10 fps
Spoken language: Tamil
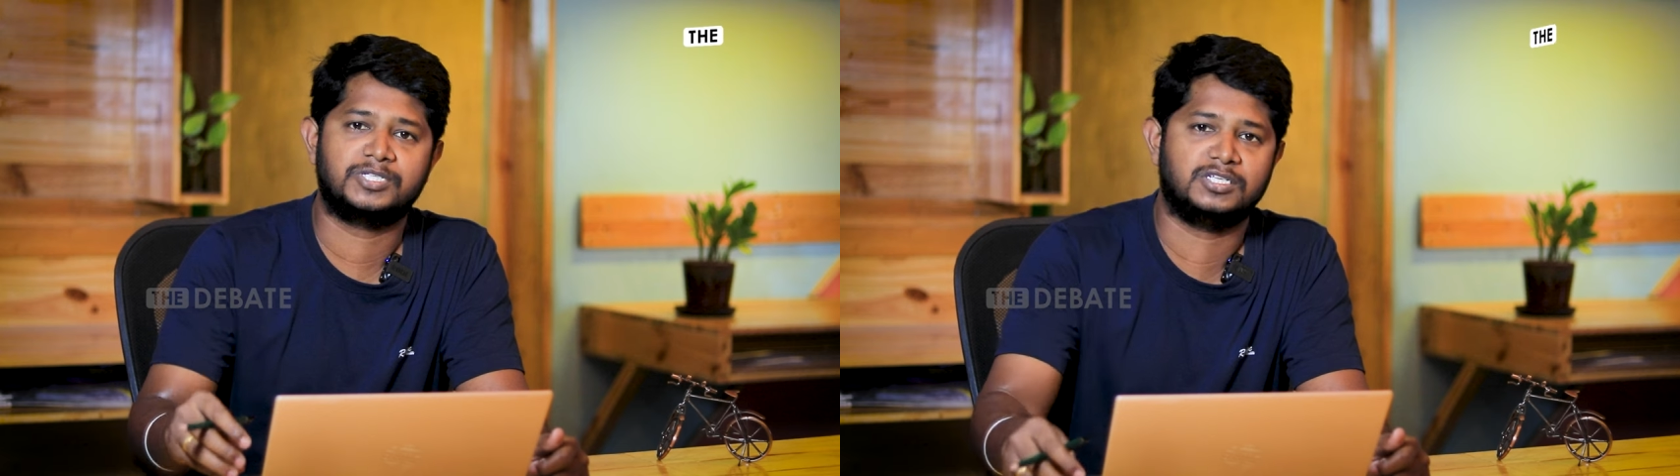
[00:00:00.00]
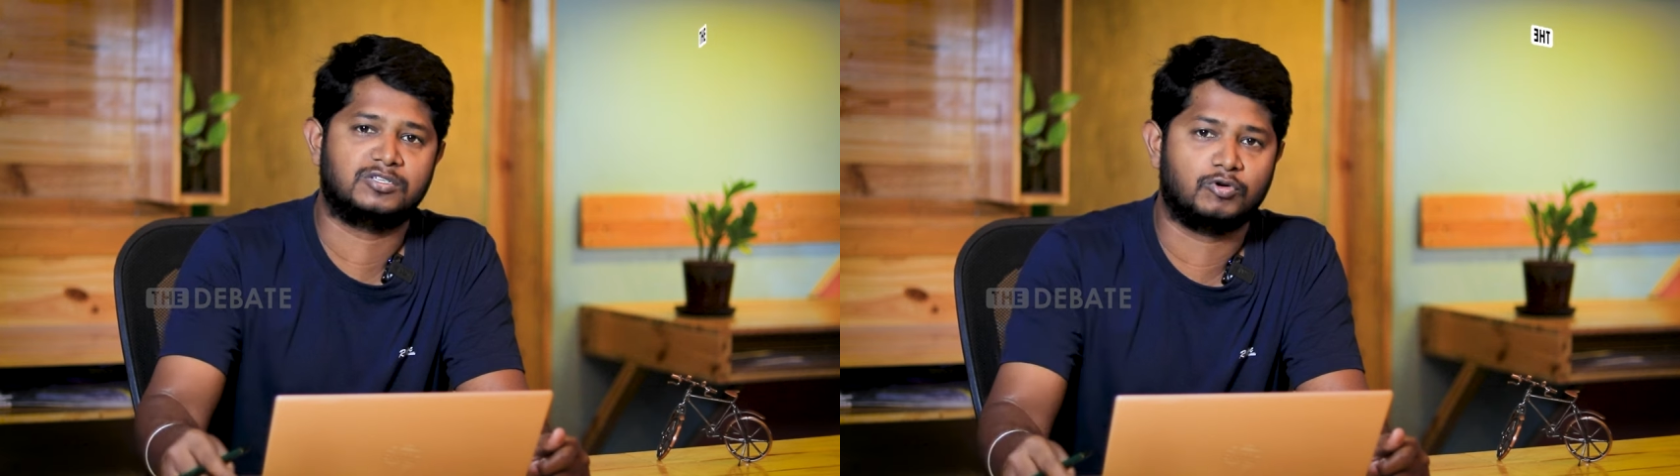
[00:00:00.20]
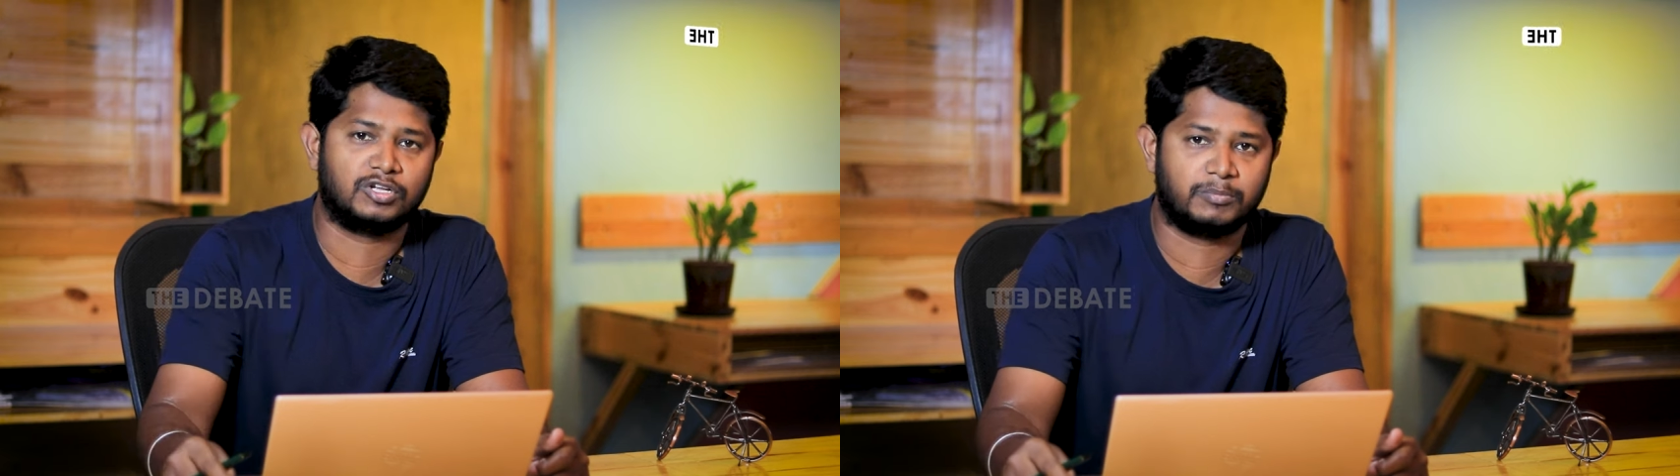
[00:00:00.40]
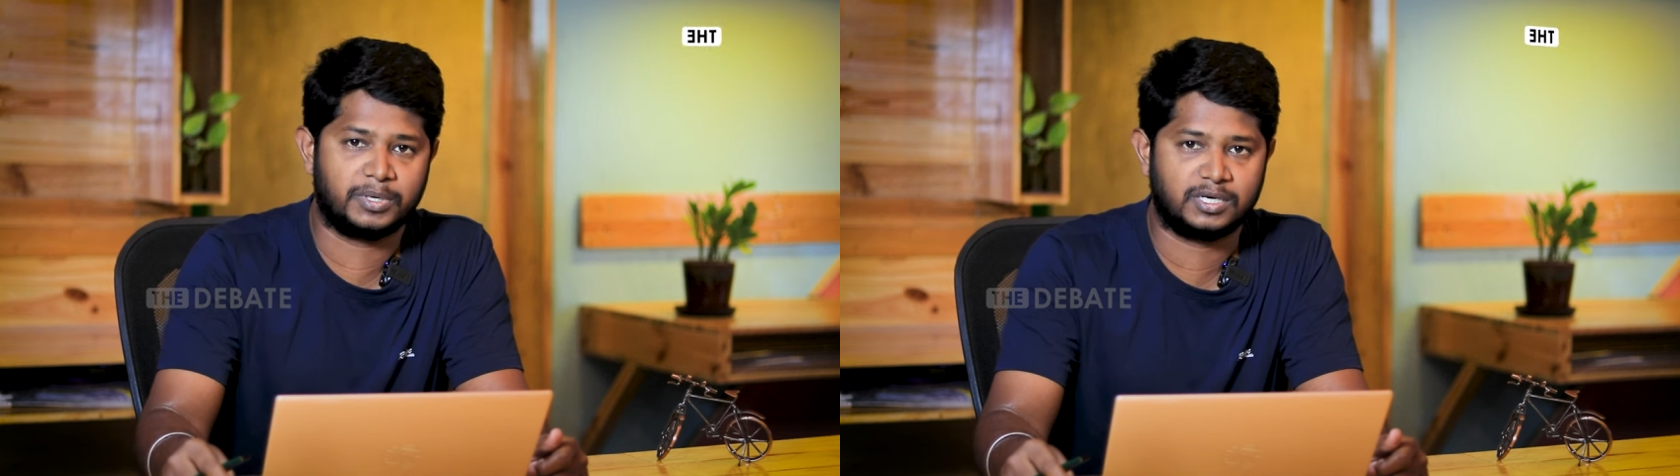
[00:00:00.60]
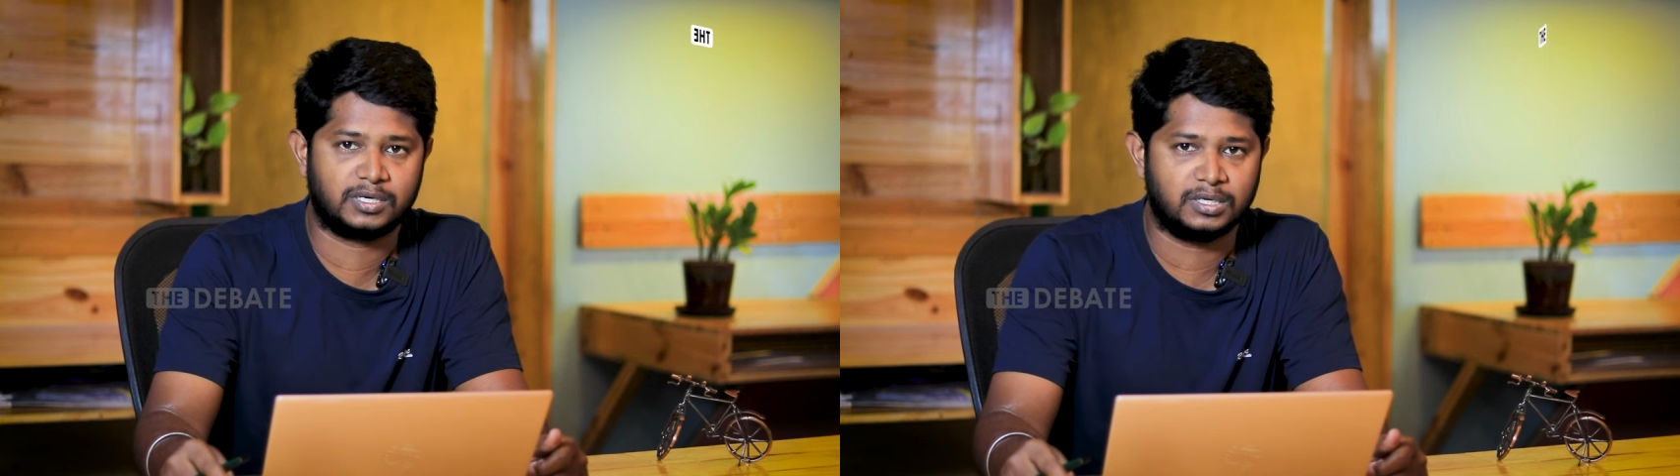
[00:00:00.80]
ஆப்ஷன்ஸ்
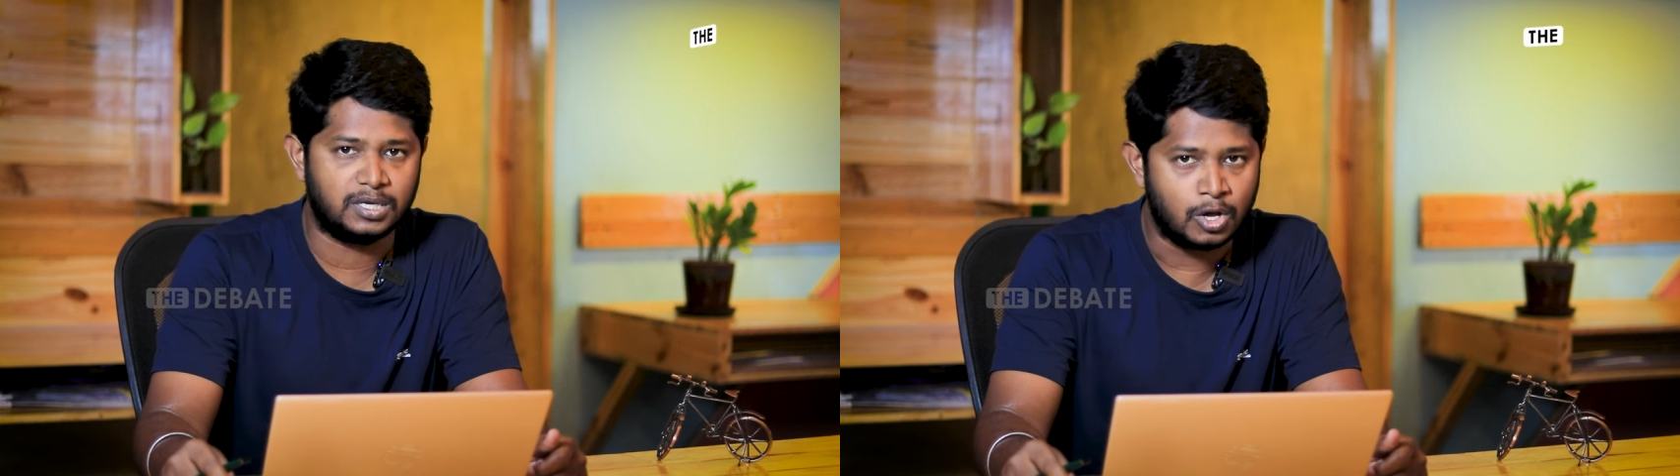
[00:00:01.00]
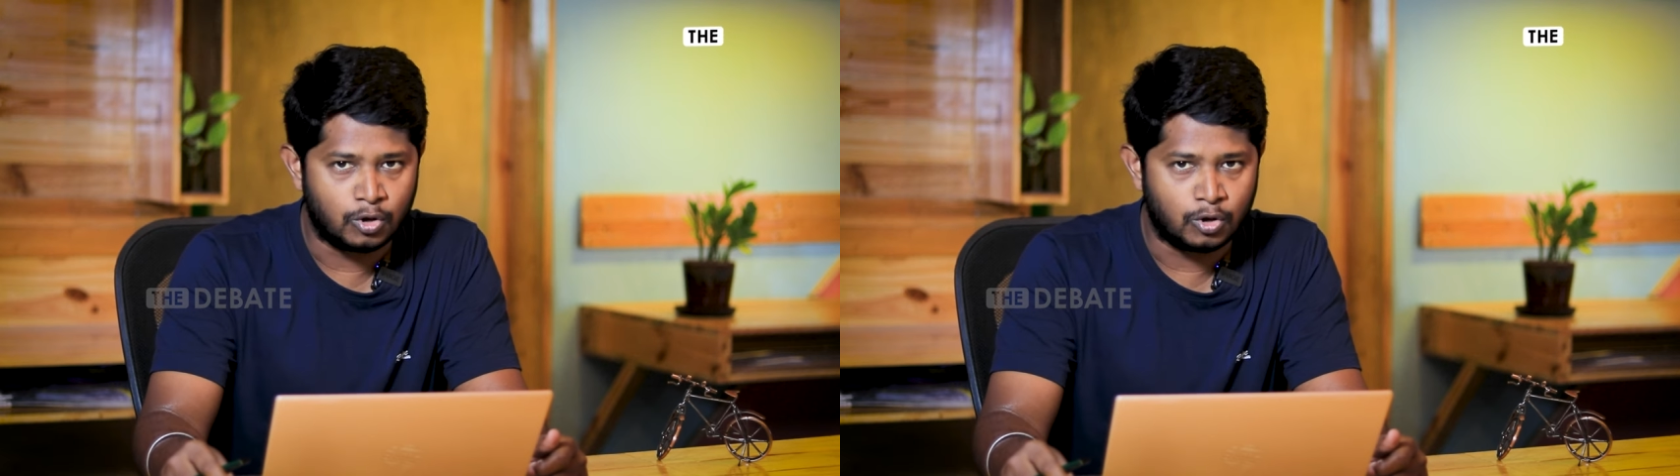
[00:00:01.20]
கொடுக்கப்பட்டிருக்கு